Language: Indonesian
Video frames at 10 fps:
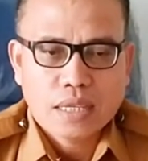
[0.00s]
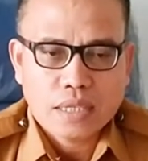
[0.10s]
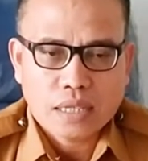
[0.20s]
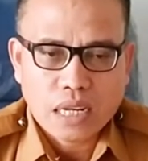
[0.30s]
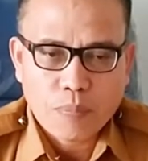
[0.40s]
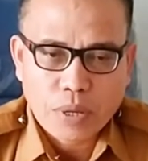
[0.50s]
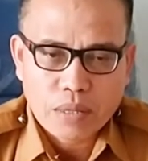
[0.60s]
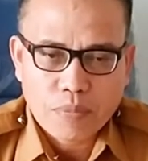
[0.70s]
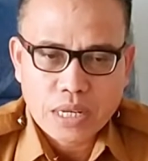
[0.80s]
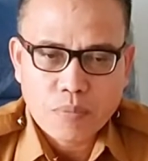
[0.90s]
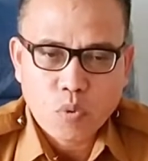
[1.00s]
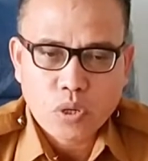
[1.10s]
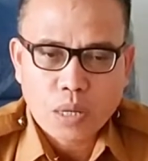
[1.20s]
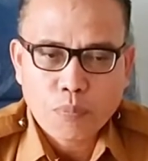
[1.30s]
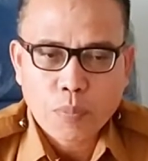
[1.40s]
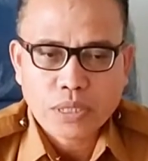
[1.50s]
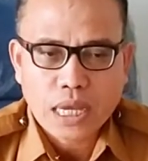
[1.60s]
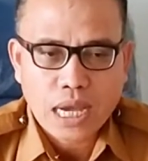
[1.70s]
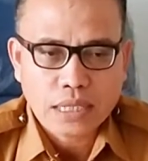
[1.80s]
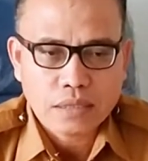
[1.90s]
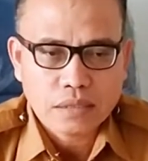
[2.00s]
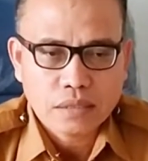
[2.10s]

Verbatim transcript: yang dapat menimbulkan perpecahan.